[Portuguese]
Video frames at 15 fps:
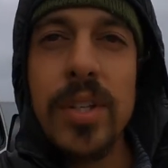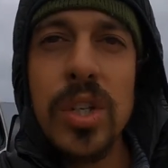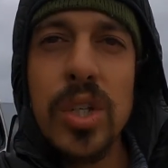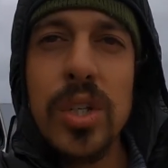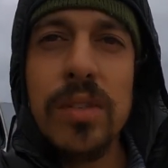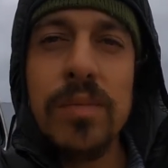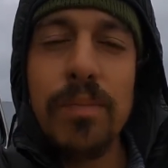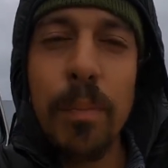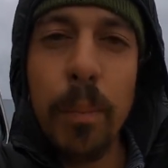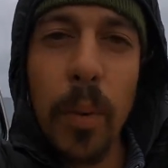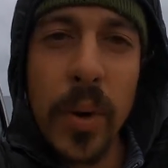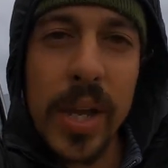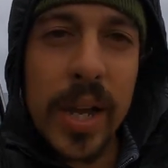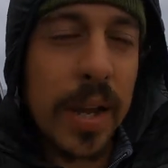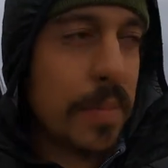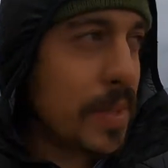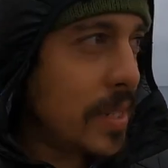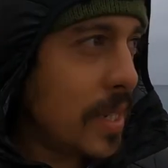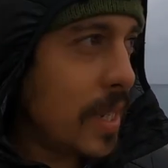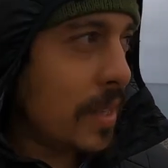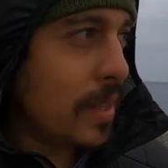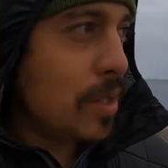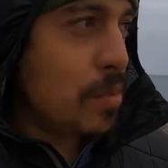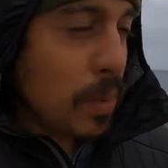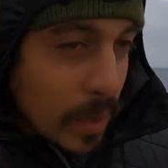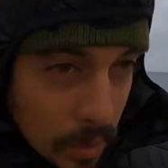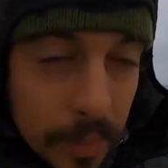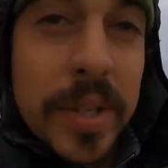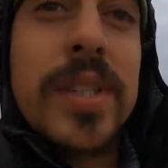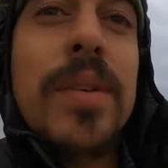A gente põe a camiseta, tipo,
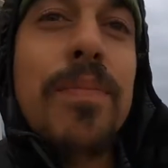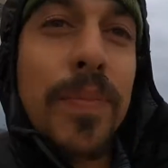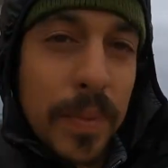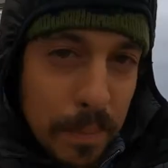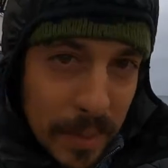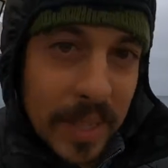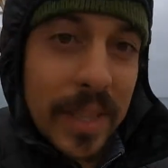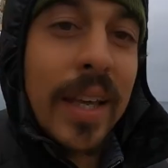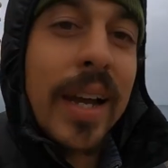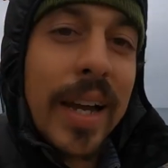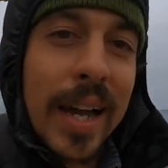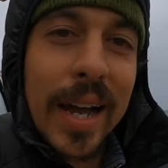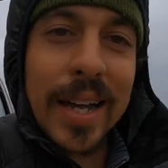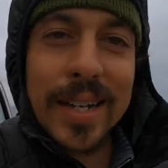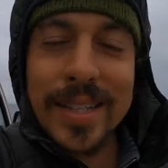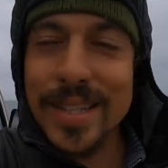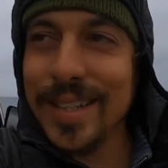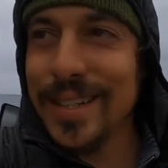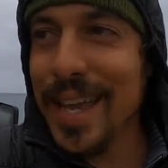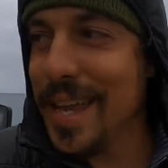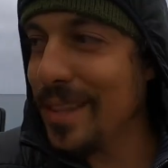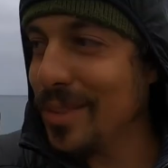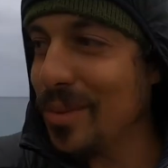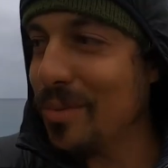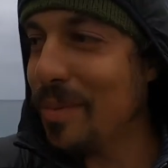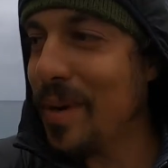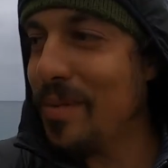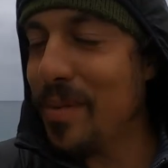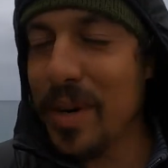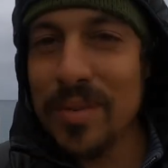ele começa a meter a cara assim dentro
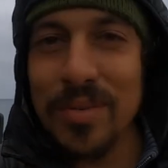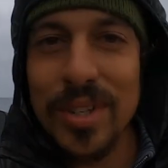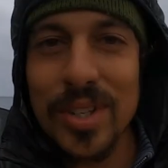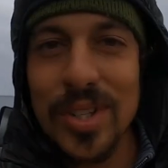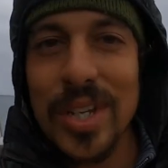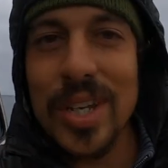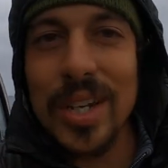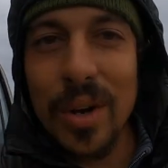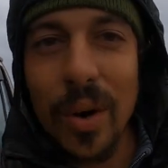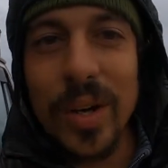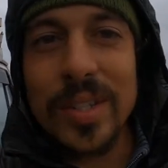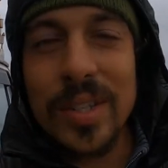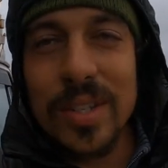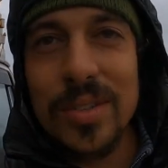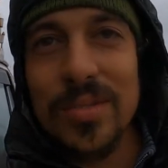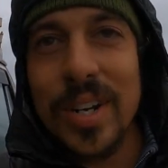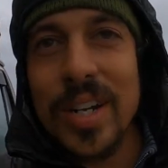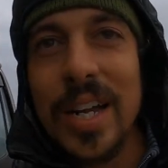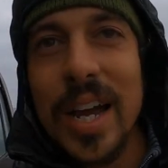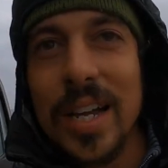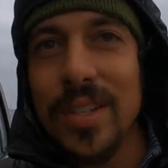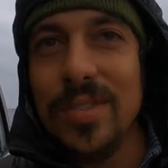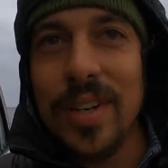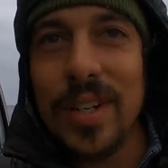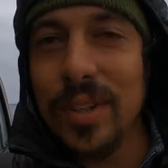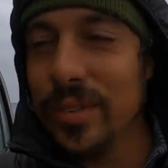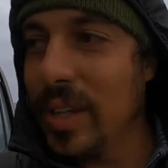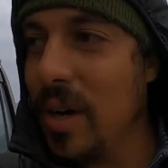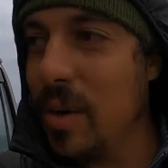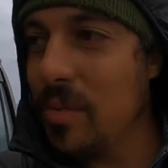pra, pra vestir. Ele gosta de verdade, velho.
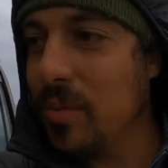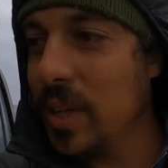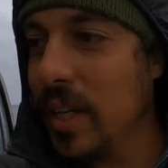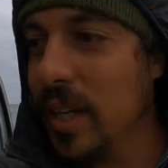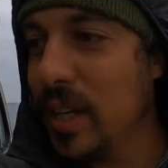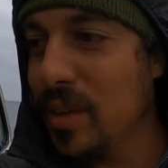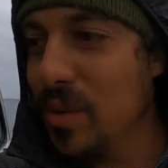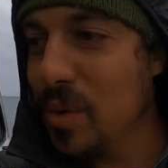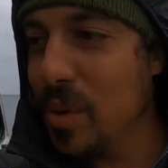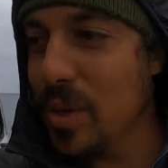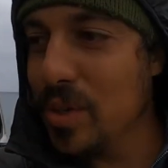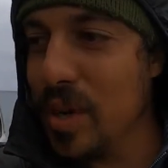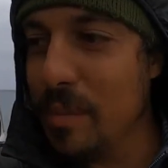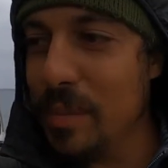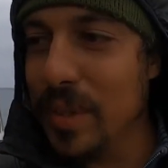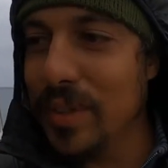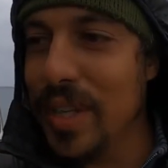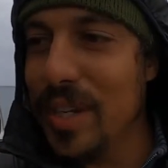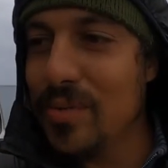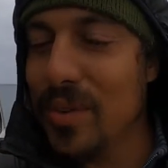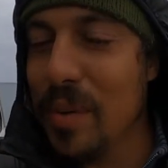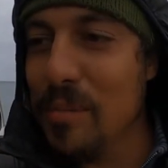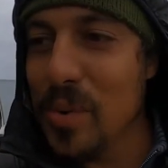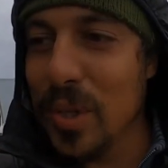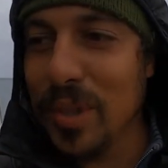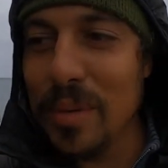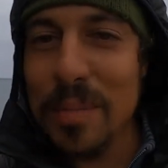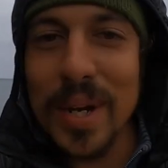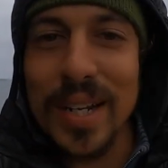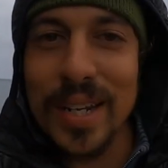Não tem como falar que ele não curte. O rabinho dele fica
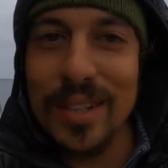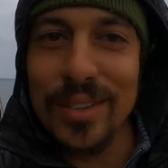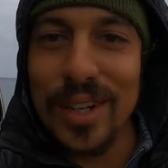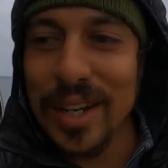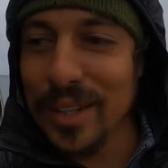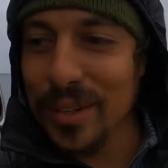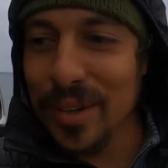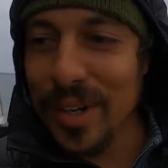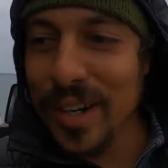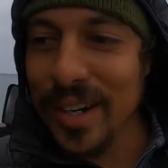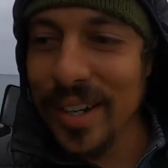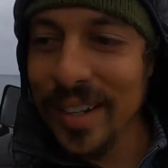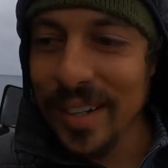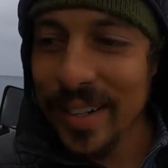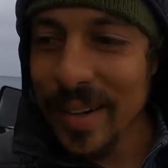muito abanando, ele adora.